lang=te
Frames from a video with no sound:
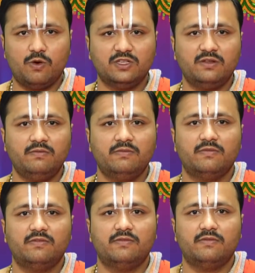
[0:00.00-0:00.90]
కోసం
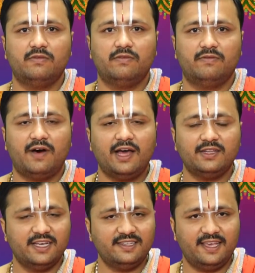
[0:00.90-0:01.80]
వారు
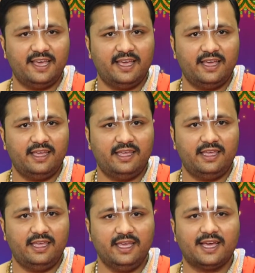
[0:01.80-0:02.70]
చేసే
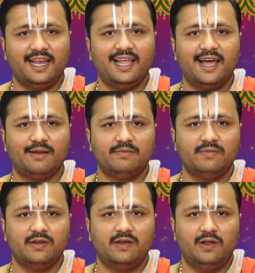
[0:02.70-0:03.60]
ఈ కళ్యాణం
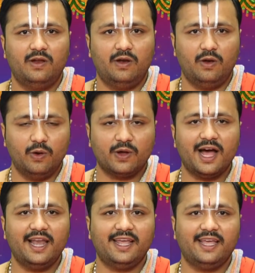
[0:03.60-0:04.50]

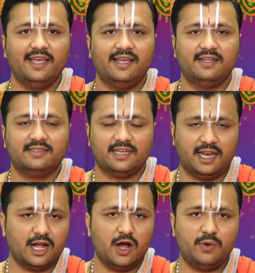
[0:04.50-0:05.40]
లోకానికి
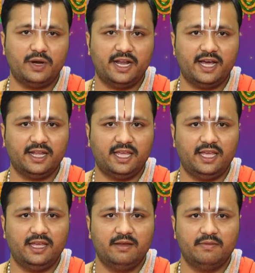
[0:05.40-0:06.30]
చల్లగా ఉండడానికి
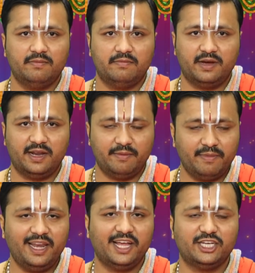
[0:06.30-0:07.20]
మన
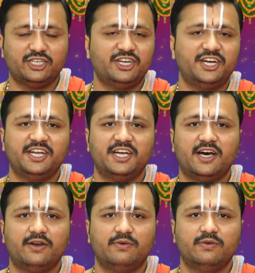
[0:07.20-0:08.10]
ఎమ్మెల్యే కిషన్ రెడ్డి
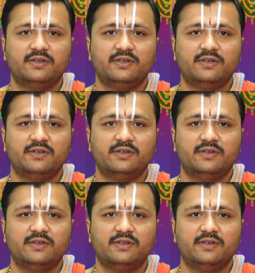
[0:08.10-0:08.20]
గారు